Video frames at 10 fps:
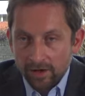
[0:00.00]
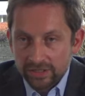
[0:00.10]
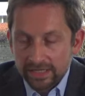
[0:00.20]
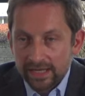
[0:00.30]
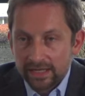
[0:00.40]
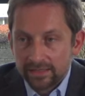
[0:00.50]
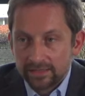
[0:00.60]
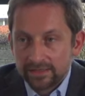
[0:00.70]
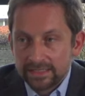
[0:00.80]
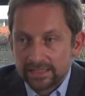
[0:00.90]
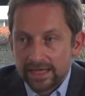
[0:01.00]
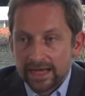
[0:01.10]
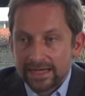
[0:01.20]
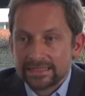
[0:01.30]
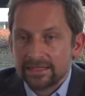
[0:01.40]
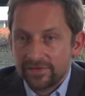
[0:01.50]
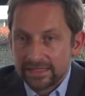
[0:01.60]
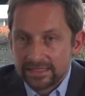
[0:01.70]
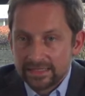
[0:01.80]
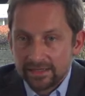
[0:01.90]
En général, il sera assez
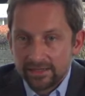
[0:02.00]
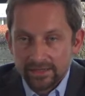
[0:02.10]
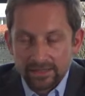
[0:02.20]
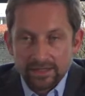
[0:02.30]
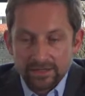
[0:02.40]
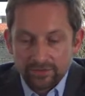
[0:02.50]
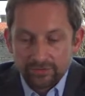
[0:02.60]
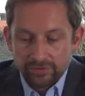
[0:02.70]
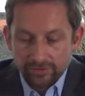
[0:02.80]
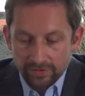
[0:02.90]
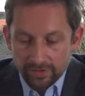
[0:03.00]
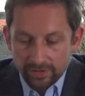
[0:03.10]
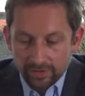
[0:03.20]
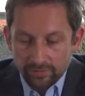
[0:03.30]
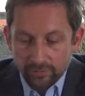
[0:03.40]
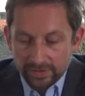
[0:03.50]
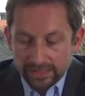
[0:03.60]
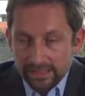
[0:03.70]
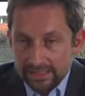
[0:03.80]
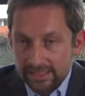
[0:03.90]
facile de
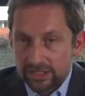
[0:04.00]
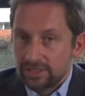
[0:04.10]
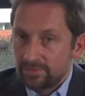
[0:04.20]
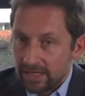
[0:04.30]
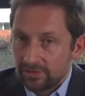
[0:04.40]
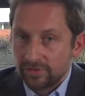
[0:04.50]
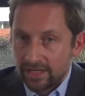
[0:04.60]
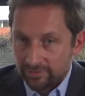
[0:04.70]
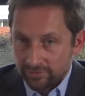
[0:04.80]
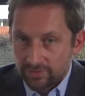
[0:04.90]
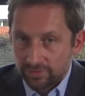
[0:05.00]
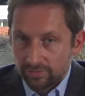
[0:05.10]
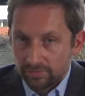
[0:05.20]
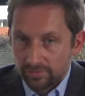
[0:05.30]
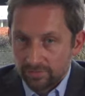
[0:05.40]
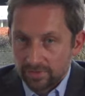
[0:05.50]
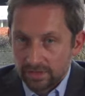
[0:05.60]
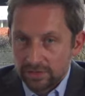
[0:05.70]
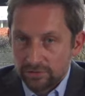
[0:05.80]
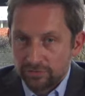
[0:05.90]
montrer qu'il s'agit bien d'une invention.
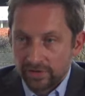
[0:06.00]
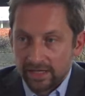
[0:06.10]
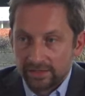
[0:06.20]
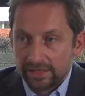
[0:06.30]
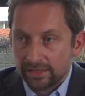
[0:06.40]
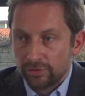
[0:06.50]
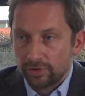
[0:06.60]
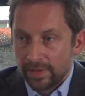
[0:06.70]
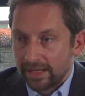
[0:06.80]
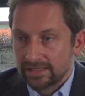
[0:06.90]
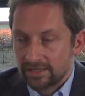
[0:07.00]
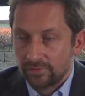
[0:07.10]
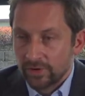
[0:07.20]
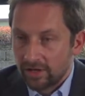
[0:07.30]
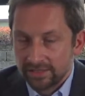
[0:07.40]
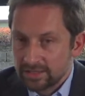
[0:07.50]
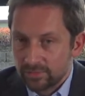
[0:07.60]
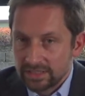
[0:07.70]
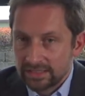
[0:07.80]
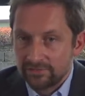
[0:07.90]
Il suffira d'inclure par exemple un
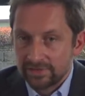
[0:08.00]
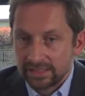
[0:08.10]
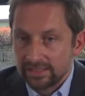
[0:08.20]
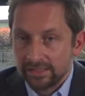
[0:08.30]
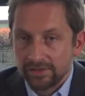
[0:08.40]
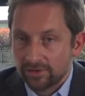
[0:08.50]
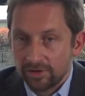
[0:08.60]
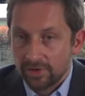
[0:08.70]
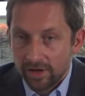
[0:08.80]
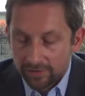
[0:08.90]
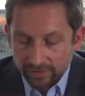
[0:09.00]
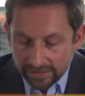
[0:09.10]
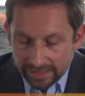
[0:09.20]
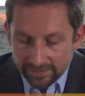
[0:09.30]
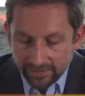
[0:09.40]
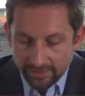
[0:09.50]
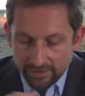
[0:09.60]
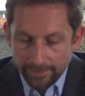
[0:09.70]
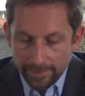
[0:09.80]
dispositif technique comme un ordinateur.